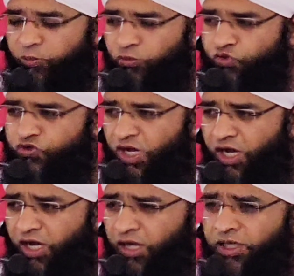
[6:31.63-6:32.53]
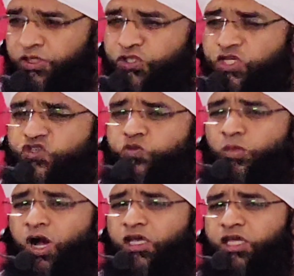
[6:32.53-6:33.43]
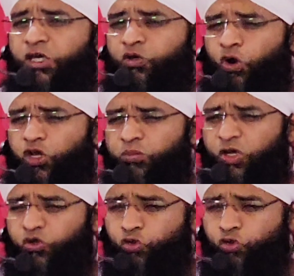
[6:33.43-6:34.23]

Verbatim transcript: मूसा जिस माँ की गोद में